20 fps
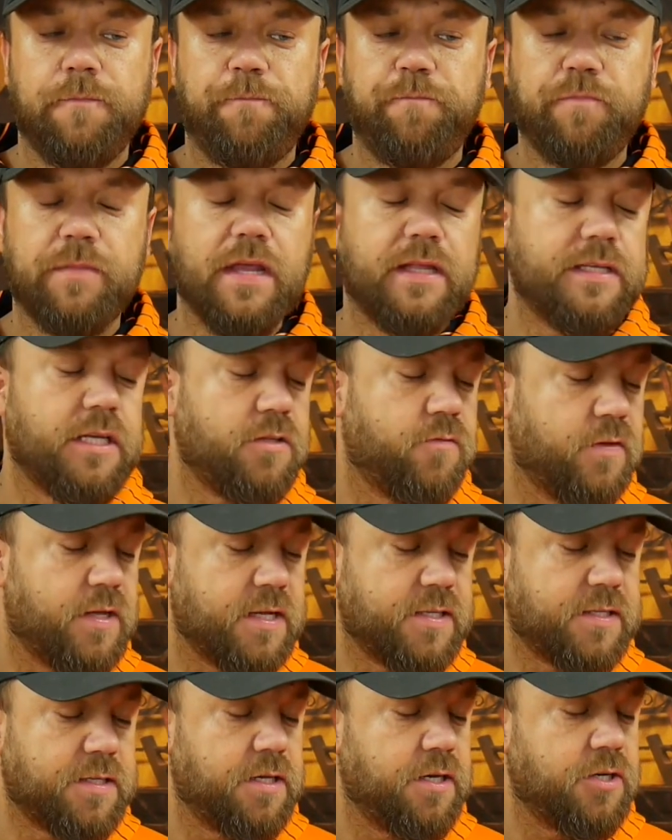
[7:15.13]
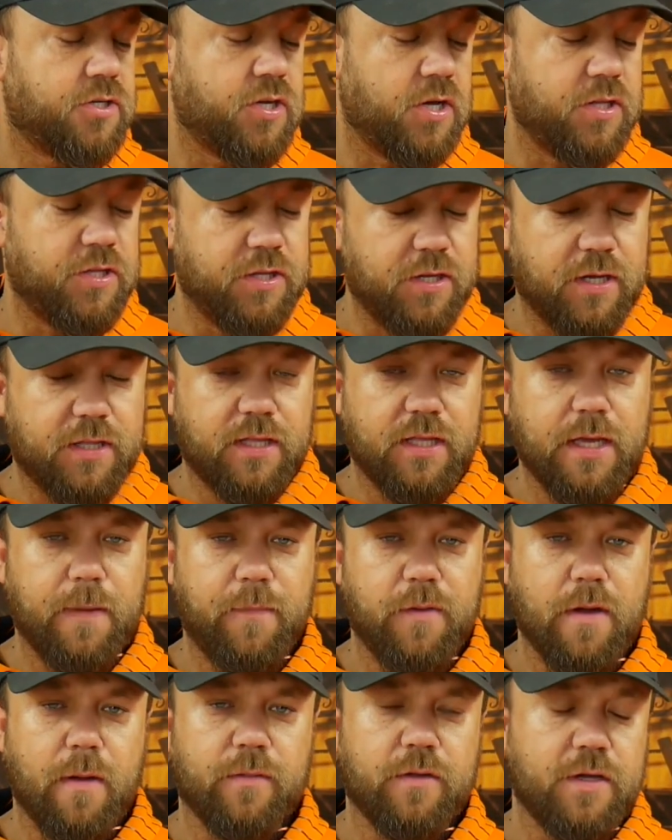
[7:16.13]
Ja tej dwunastki jeszcze nigdy nie
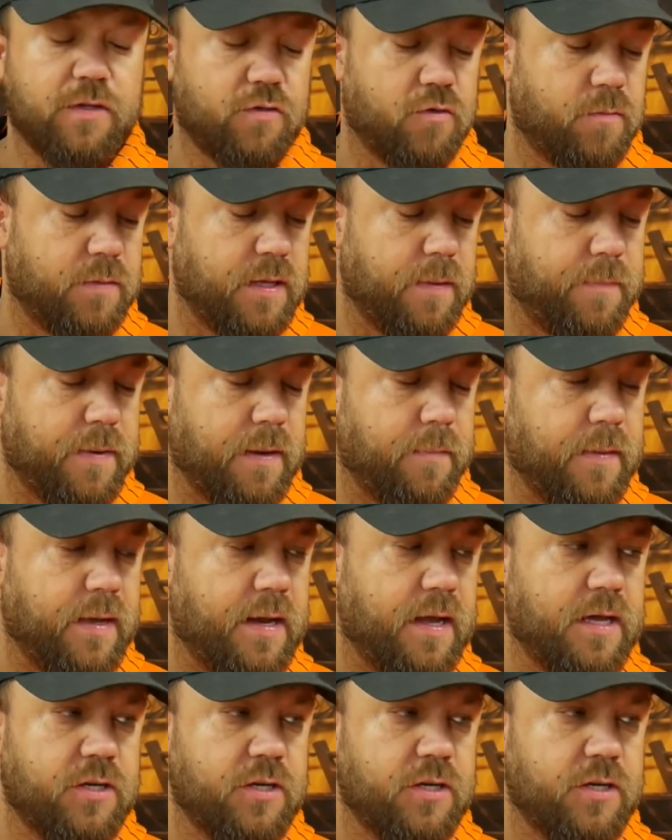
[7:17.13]
piłem, to jest u mnie premiera,